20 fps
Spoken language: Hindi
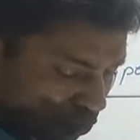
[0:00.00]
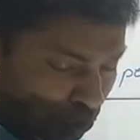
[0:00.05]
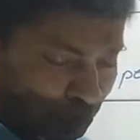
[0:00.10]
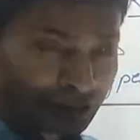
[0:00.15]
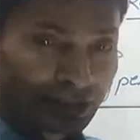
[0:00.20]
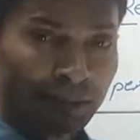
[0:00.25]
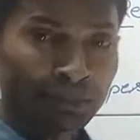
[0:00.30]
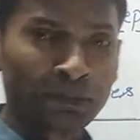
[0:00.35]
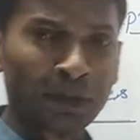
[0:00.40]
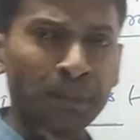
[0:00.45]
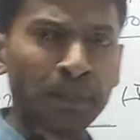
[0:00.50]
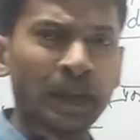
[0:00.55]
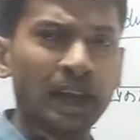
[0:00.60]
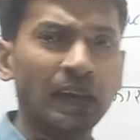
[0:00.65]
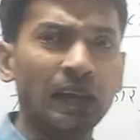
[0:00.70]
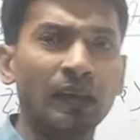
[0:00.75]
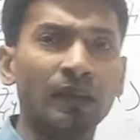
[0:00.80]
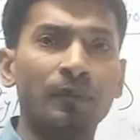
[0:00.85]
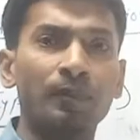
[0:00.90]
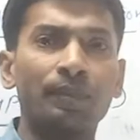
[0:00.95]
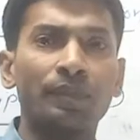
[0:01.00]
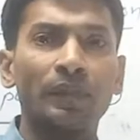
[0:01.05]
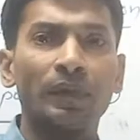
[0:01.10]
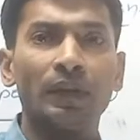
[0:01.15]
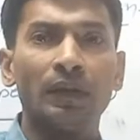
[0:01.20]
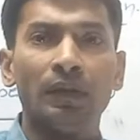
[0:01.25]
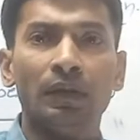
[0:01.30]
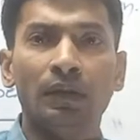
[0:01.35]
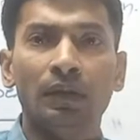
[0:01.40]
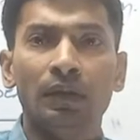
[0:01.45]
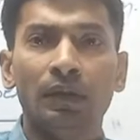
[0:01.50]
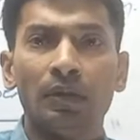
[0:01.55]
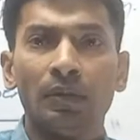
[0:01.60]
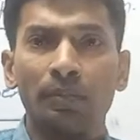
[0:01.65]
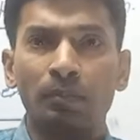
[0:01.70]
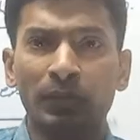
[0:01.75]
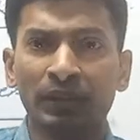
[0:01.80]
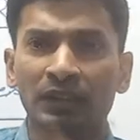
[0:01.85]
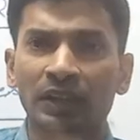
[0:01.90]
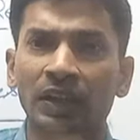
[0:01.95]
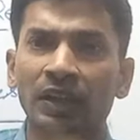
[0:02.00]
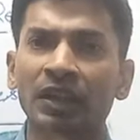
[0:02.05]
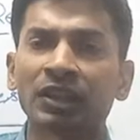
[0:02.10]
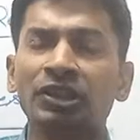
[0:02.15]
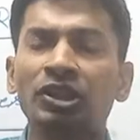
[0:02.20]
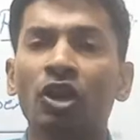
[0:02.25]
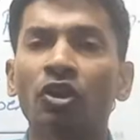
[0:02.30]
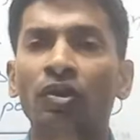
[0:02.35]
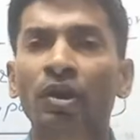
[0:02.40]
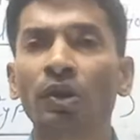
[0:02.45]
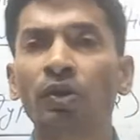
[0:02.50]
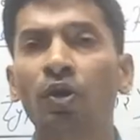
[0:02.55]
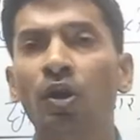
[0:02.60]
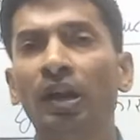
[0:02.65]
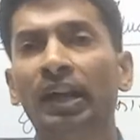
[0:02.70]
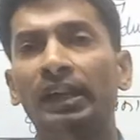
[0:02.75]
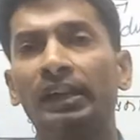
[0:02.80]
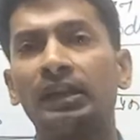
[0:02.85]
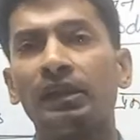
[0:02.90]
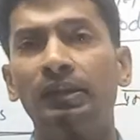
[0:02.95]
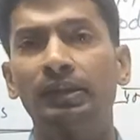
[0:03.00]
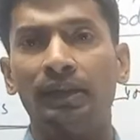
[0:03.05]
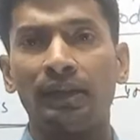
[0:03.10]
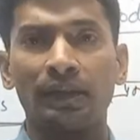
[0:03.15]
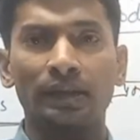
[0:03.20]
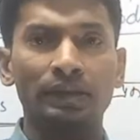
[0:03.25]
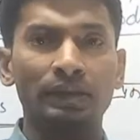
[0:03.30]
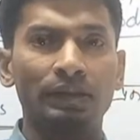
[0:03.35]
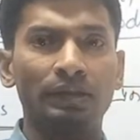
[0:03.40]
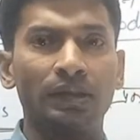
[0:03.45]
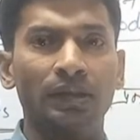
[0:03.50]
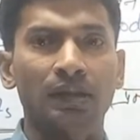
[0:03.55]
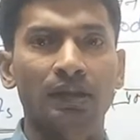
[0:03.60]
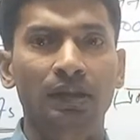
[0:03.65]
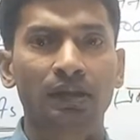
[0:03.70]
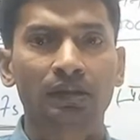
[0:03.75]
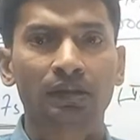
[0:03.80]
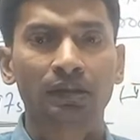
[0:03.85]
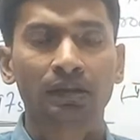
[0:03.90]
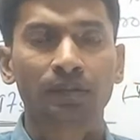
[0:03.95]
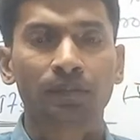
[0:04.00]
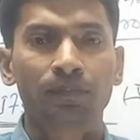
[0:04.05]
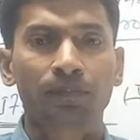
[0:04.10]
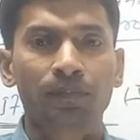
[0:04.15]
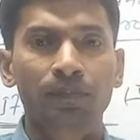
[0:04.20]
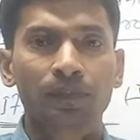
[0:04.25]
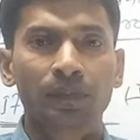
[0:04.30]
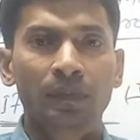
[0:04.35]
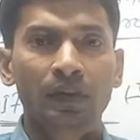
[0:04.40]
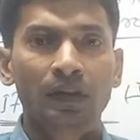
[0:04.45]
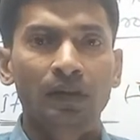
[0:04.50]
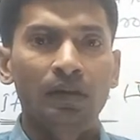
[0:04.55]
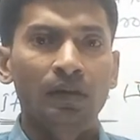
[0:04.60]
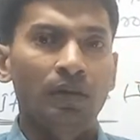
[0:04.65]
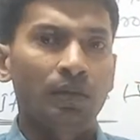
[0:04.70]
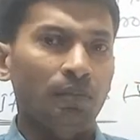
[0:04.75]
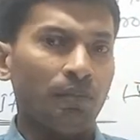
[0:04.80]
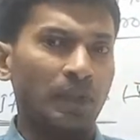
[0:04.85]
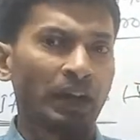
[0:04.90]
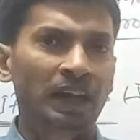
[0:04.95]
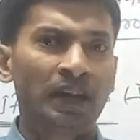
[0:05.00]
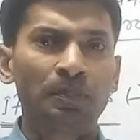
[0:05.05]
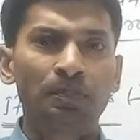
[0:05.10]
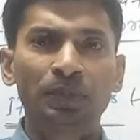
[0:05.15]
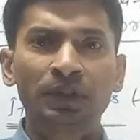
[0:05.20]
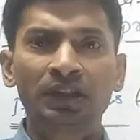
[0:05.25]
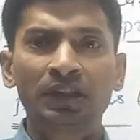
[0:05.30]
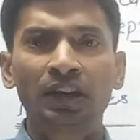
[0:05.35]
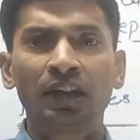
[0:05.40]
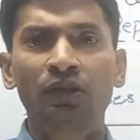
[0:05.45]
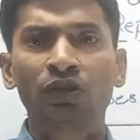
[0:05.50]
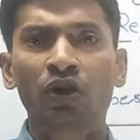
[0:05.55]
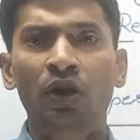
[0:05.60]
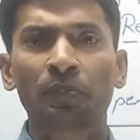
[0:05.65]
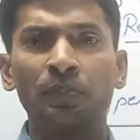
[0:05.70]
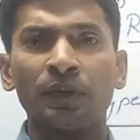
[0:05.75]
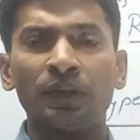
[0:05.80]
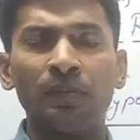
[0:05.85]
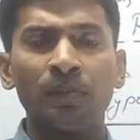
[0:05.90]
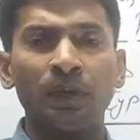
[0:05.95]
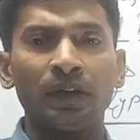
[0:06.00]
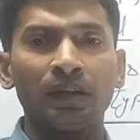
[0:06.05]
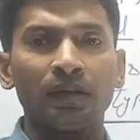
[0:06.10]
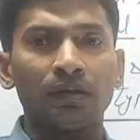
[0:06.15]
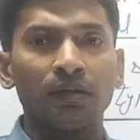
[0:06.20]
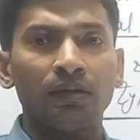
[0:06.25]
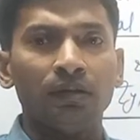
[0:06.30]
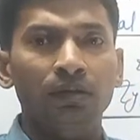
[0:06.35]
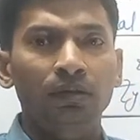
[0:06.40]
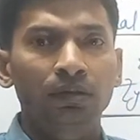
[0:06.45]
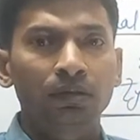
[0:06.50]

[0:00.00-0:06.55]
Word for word: तो सबसे पहले बताना चाहूँगा कि अलैंगिक जनन किसे कहते हैं मैंने पिछले टॉपिक में